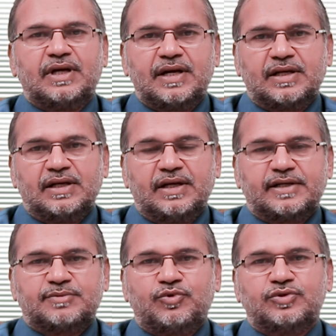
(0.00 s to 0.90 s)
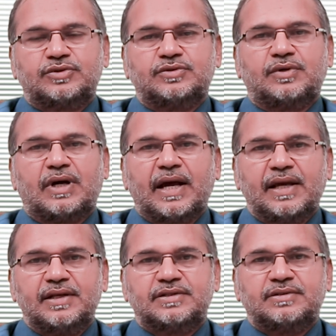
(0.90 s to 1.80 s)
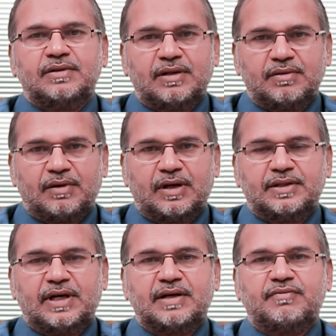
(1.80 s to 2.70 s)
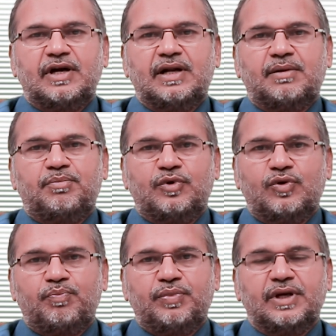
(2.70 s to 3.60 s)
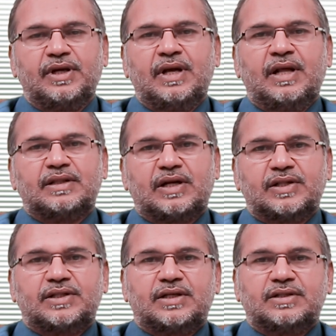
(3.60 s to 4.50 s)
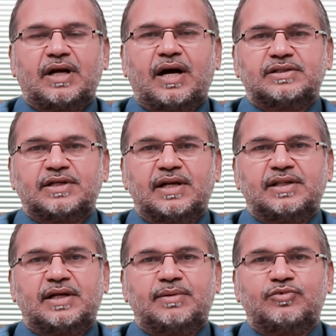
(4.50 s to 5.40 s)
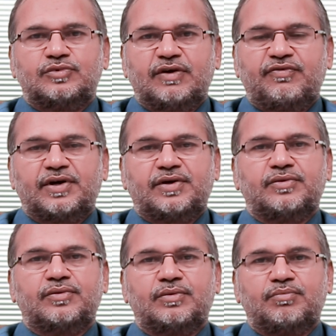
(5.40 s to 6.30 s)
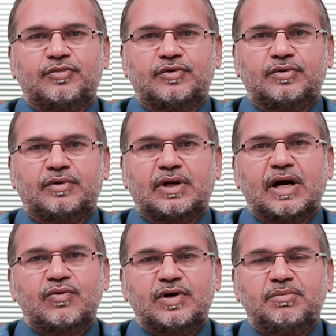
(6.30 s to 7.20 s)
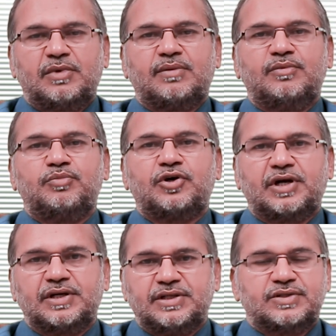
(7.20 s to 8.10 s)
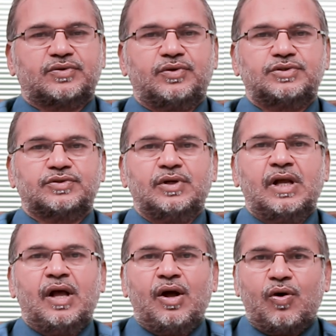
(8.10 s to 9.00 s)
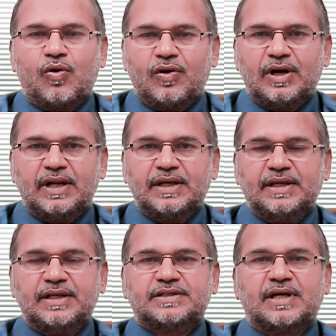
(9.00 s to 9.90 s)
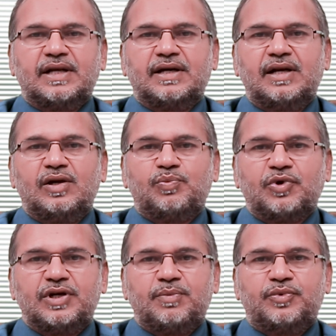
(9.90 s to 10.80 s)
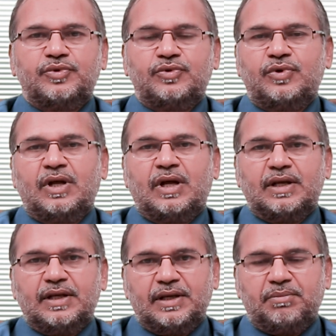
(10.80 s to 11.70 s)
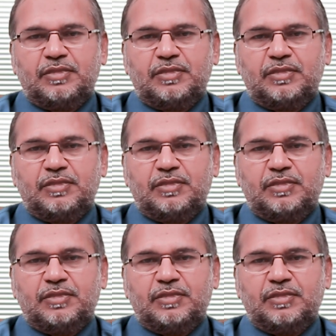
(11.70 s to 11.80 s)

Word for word: దానికి ఎక్స్పోజ్ అయి దానివల్ల నొప్పి తర్వాత ఆ చల్లదనము ఎఫెక్ట్ కాకుండా మనము ప్రొటెక్ట్ చేసుకోవచ్చు ఒకవేళ ఈ చల్లగాలిలో పోయినప్పుడు ఈ